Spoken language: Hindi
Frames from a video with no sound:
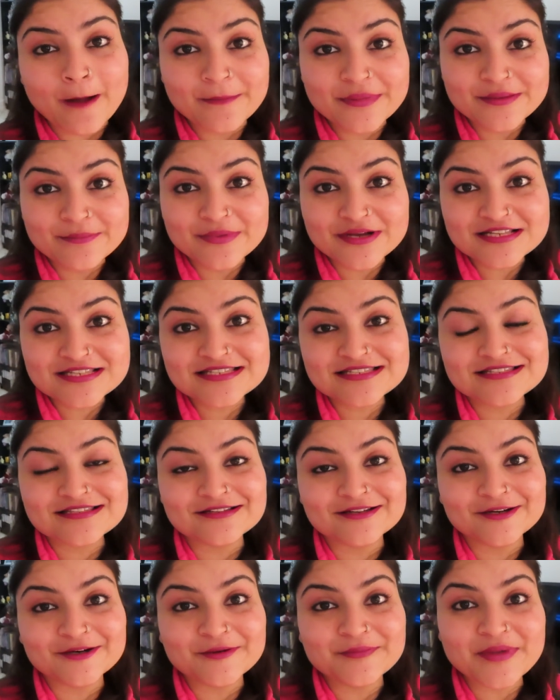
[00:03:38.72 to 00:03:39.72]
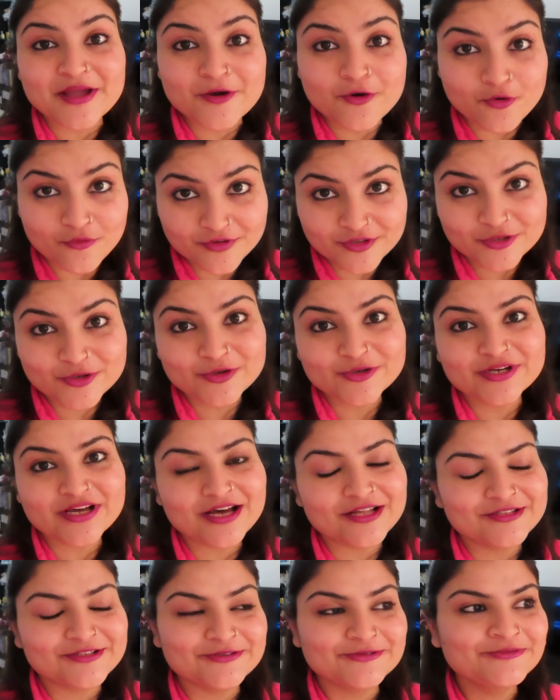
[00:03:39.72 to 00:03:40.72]
अभी बस आ, uh, मैं गोविंद को
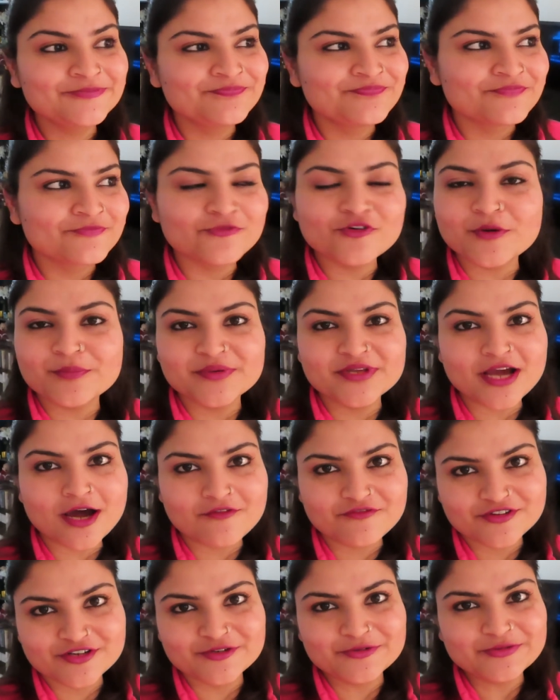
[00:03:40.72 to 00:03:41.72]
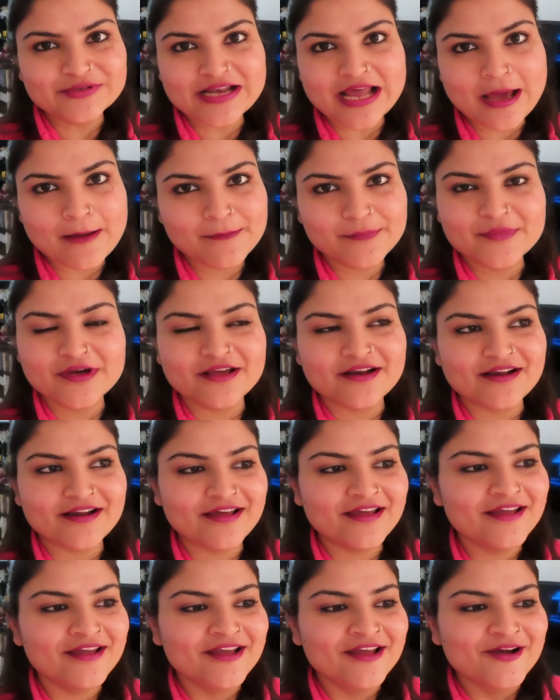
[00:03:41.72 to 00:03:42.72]
उठाती हूँ वो अपनी आफ्टरनून नैप कर
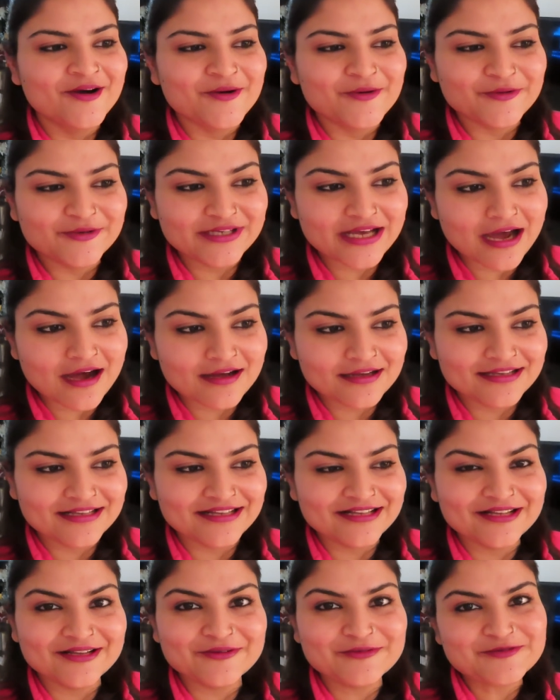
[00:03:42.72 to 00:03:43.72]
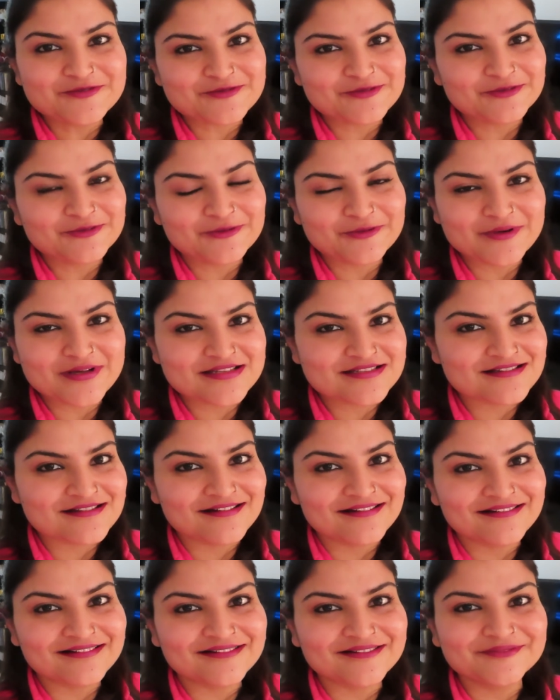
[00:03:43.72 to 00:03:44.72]
रहा है उठा के उसको थोड़ा
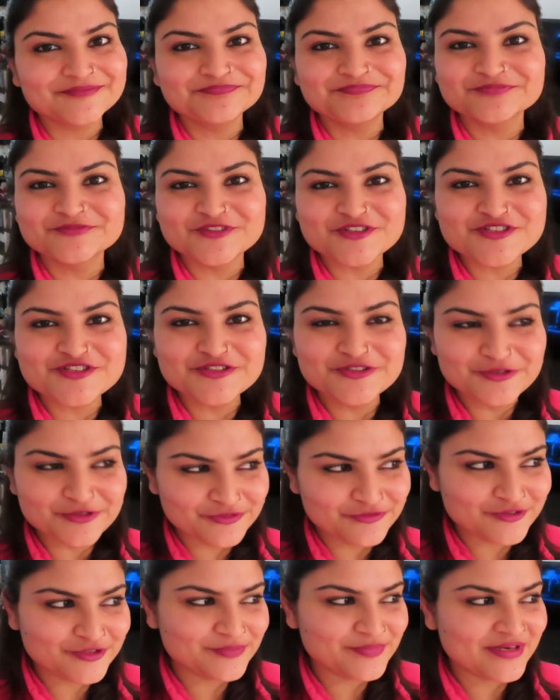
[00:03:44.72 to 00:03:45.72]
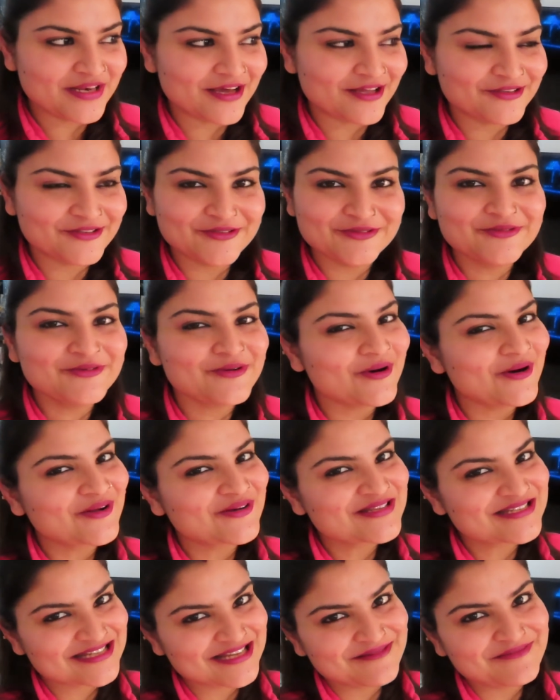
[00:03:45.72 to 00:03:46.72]
सा कुछ दूध वूध पिलाती हूँ
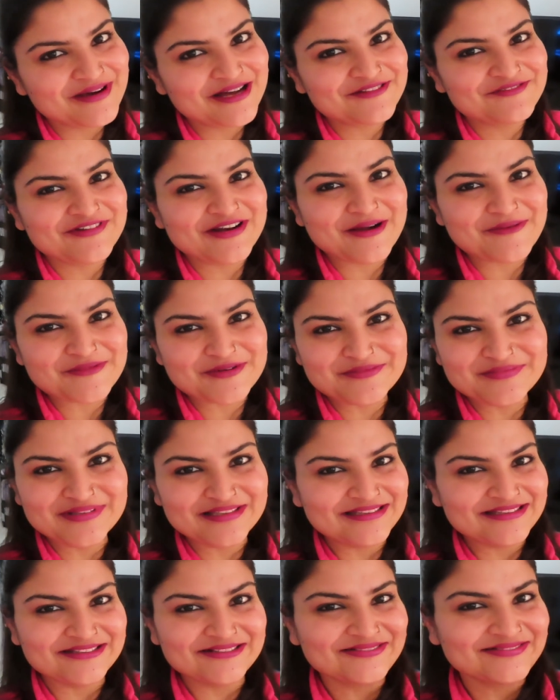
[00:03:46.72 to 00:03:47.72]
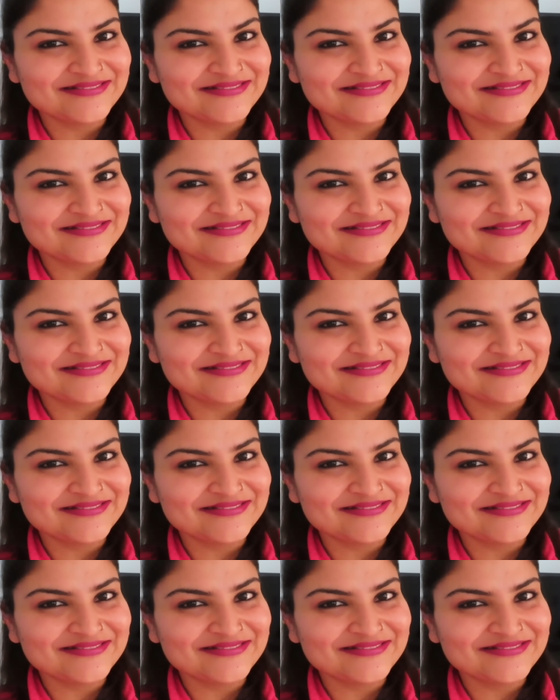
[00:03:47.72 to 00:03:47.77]
और उसके बाद फिर आपको मिलती